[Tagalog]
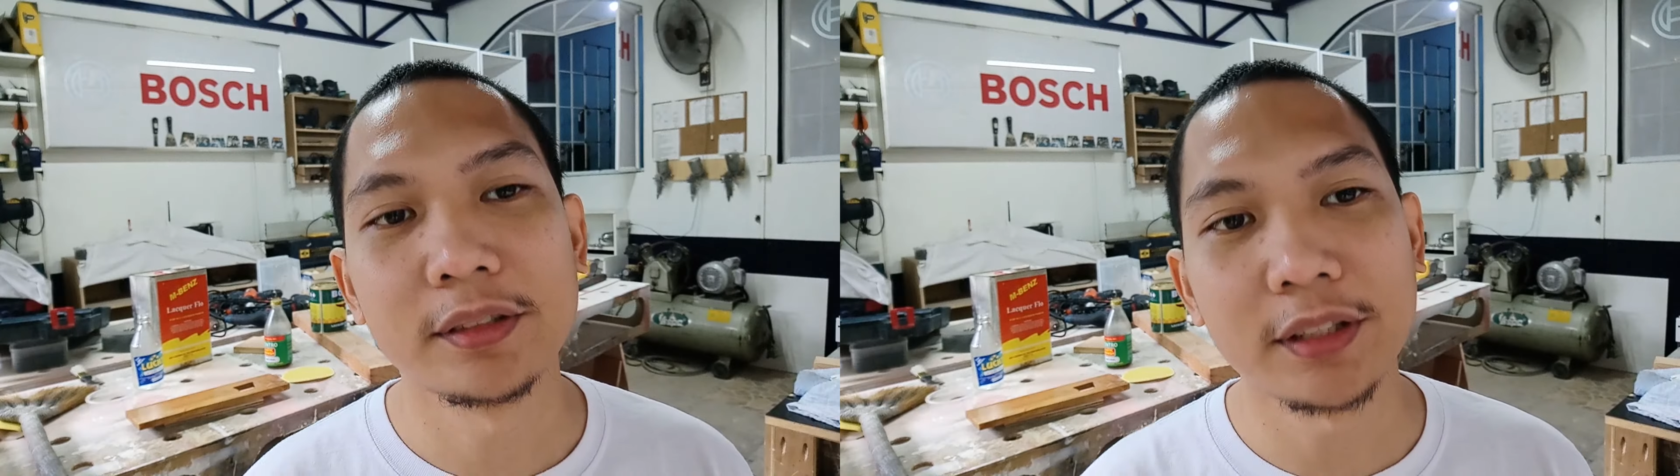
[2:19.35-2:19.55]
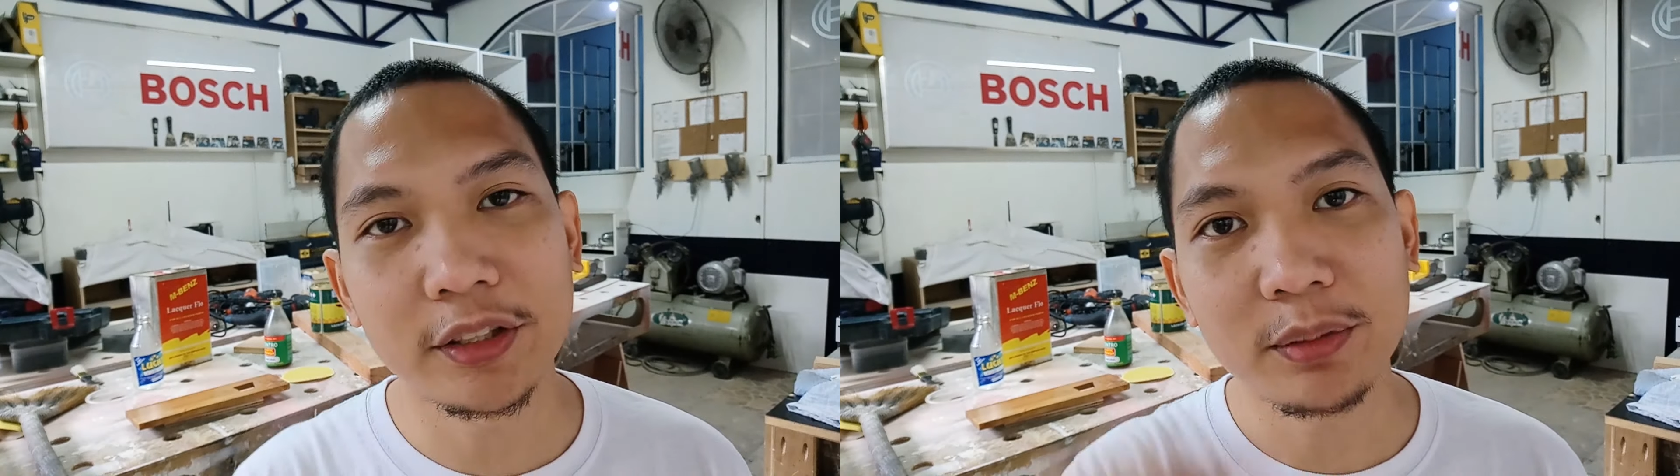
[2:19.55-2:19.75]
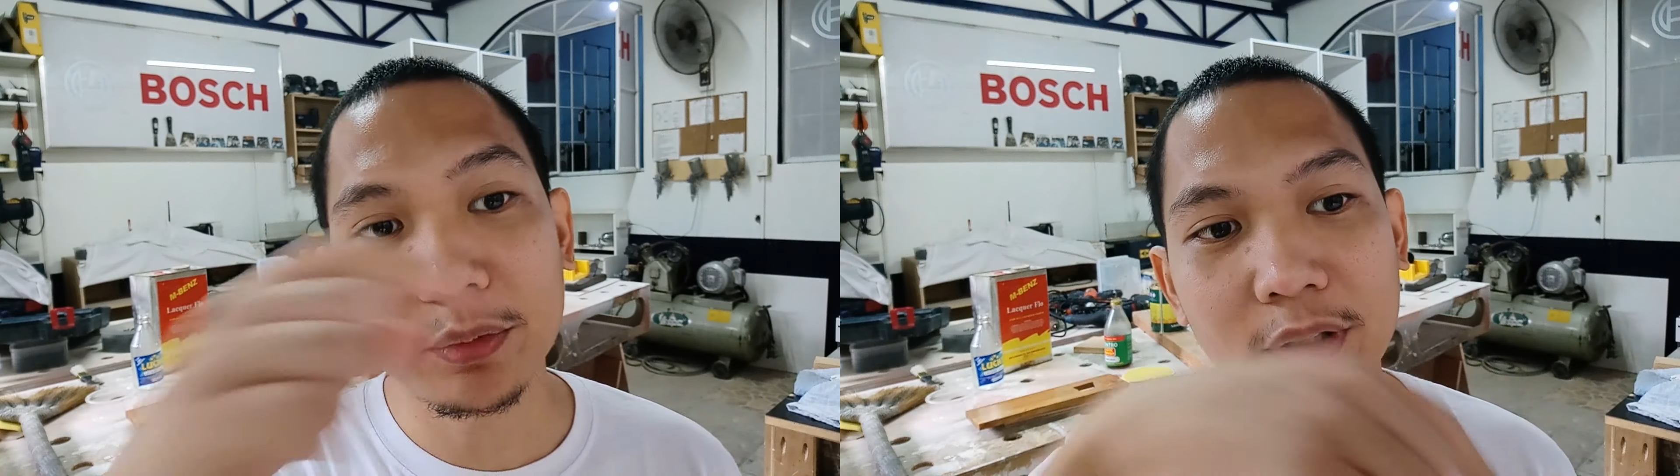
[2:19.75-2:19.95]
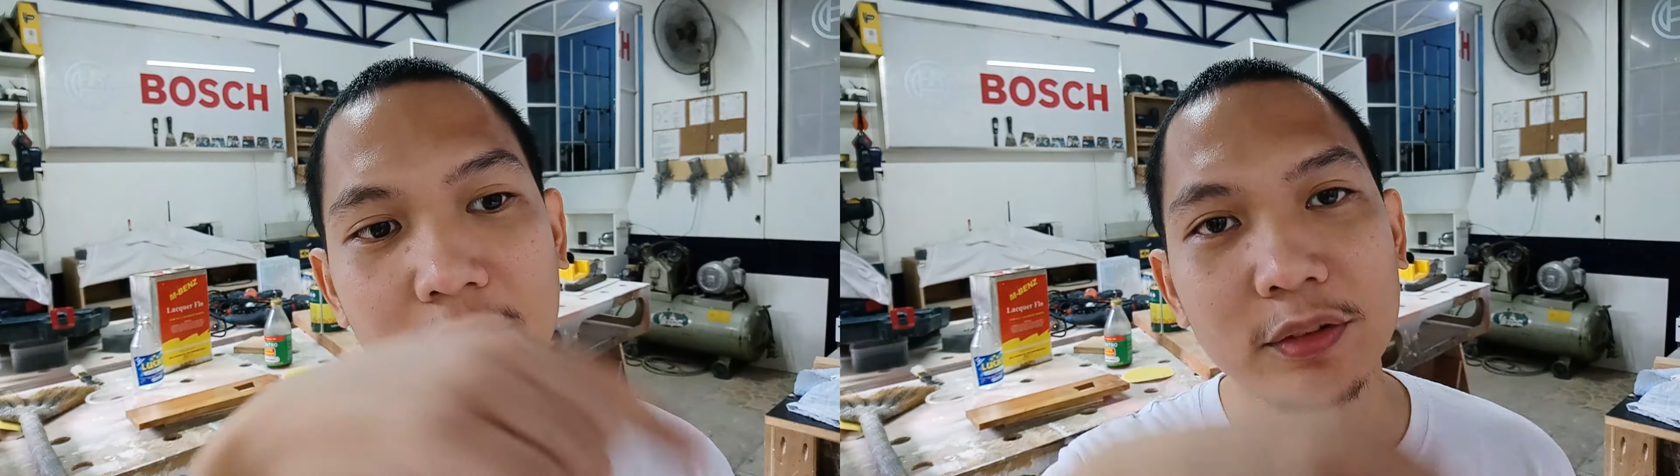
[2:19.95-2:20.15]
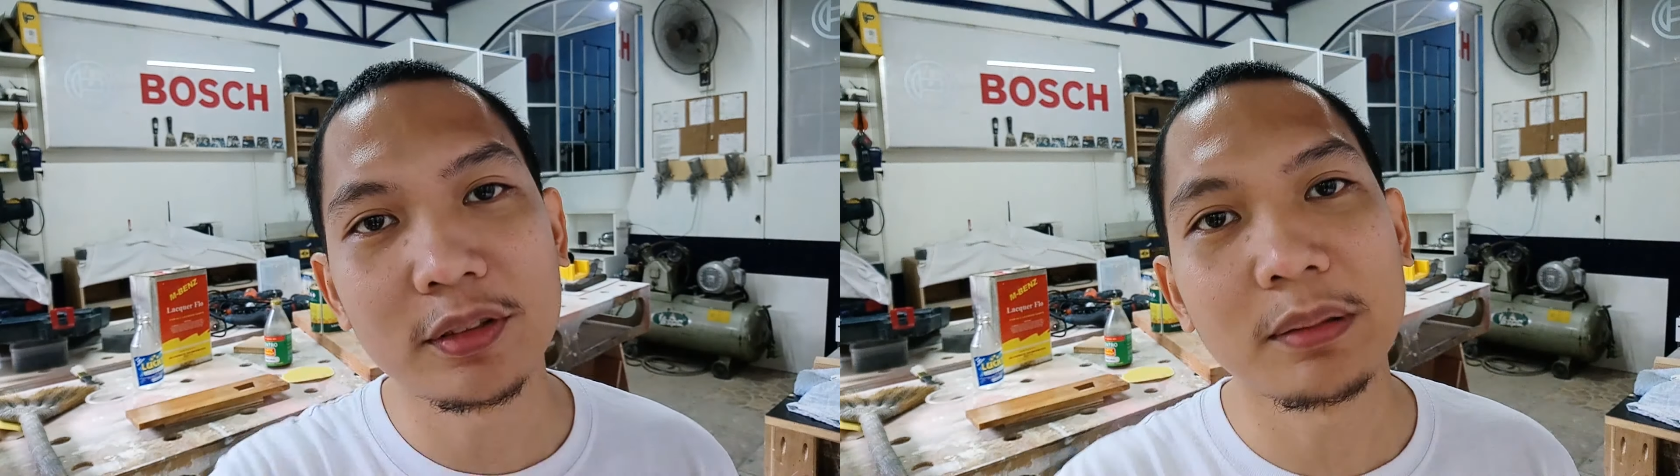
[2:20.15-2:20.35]
Check nyo
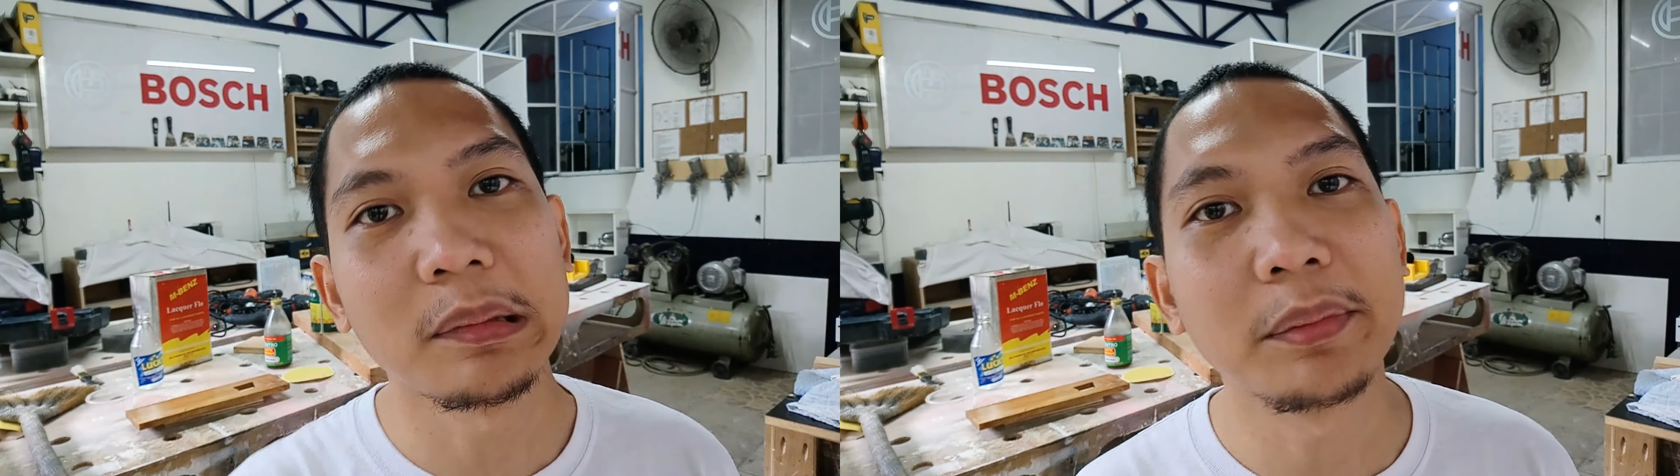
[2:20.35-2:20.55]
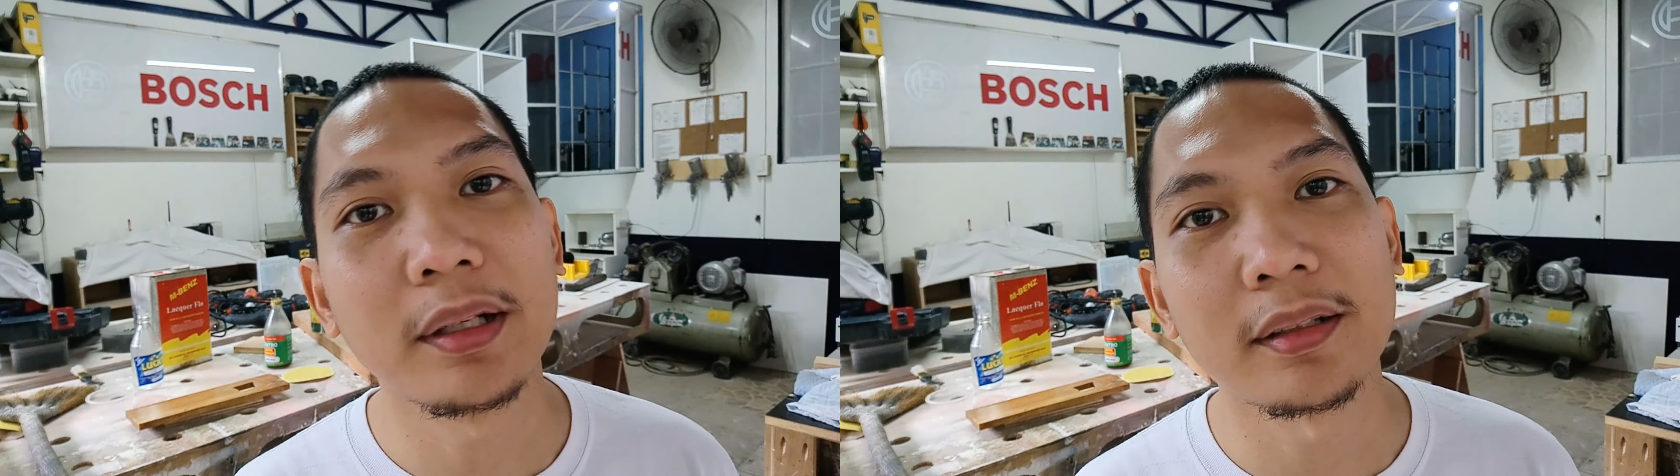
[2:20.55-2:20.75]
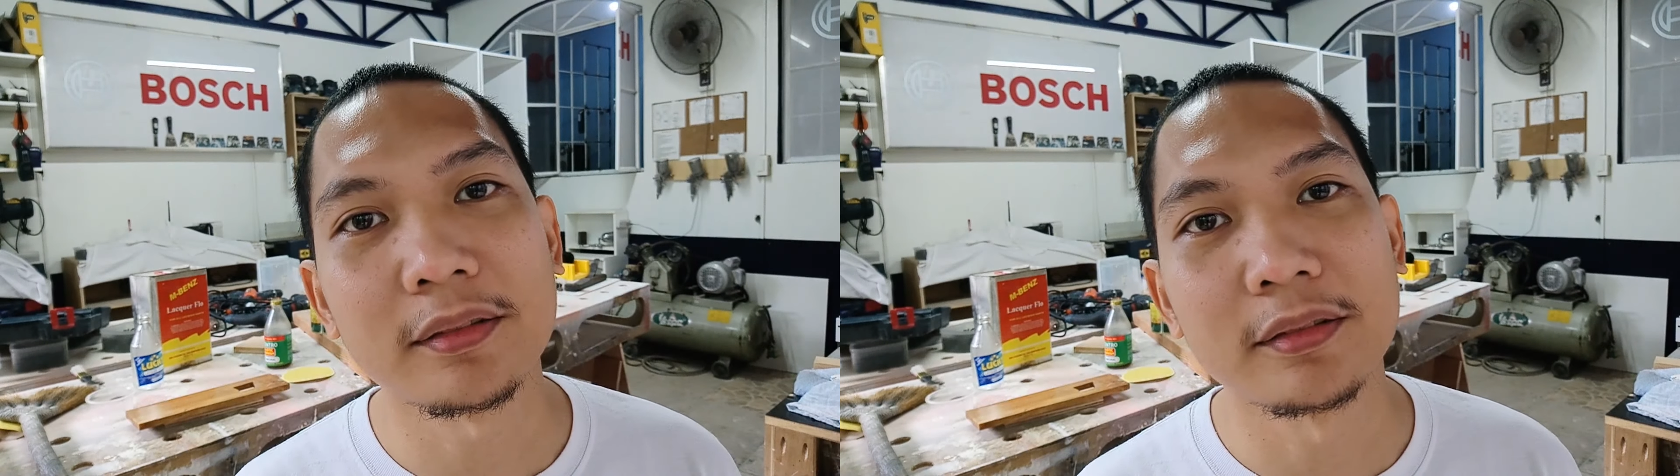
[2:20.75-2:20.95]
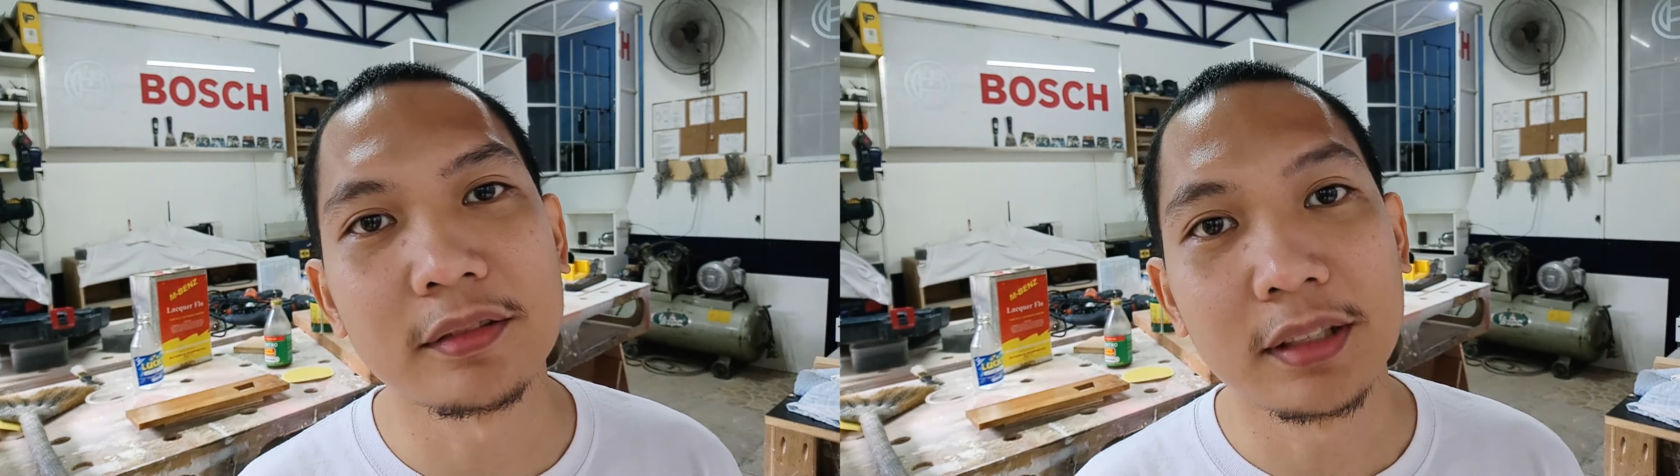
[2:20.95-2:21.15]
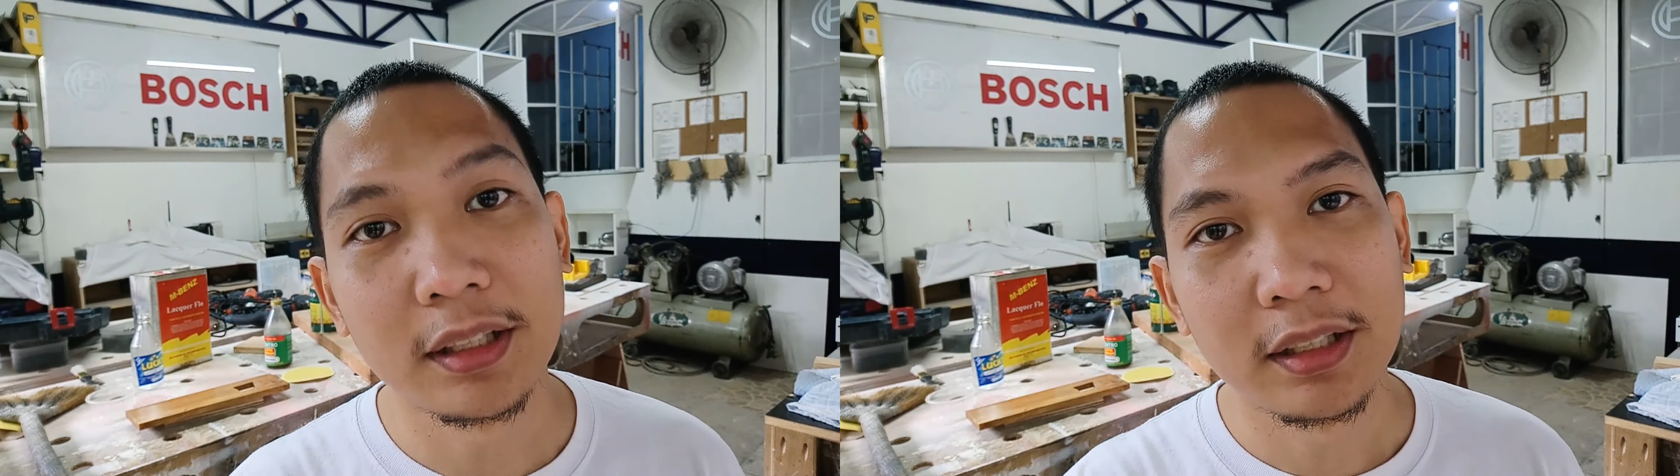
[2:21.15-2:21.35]
muna doon sa baba kung